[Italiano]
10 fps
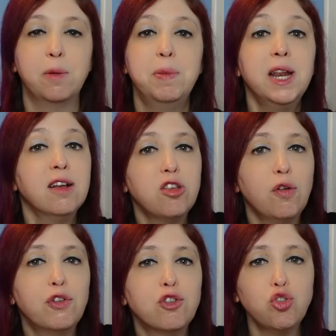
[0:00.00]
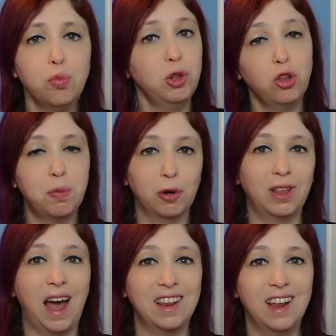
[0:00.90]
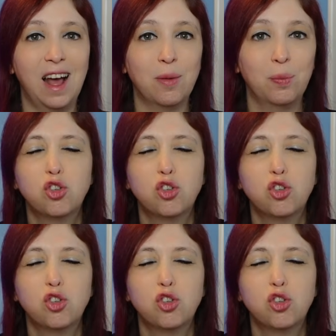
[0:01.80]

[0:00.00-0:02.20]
zerbina, si offre subito di portargliela.